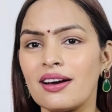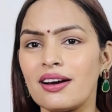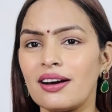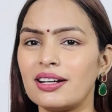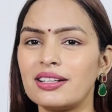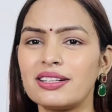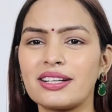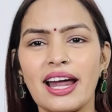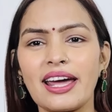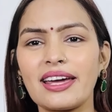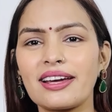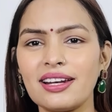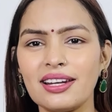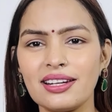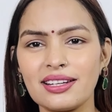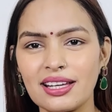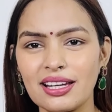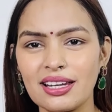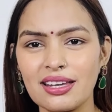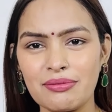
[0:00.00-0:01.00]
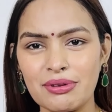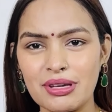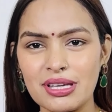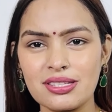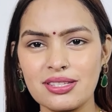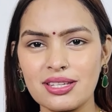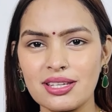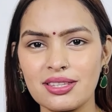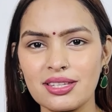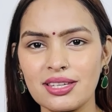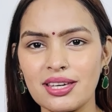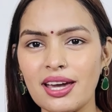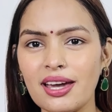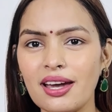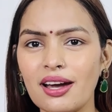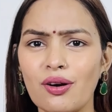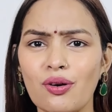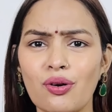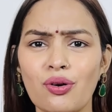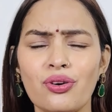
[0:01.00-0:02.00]
और ड्राई क्लीन के लिए भेज देती
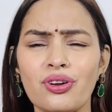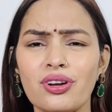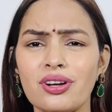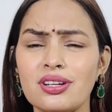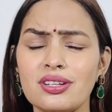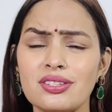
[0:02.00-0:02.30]
हैं और